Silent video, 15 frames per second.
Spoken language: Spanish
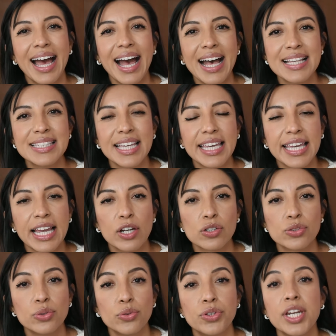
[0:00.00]
hace que
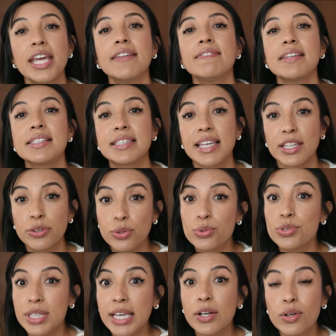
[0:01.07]
los nutrientes que tú
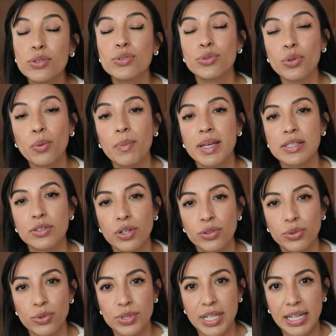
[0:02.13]
sí consumes
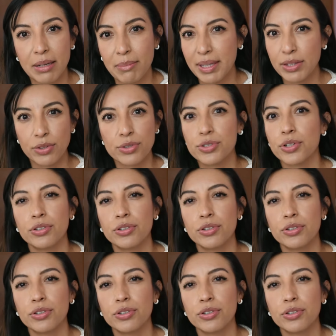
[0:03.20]
con tus alimentos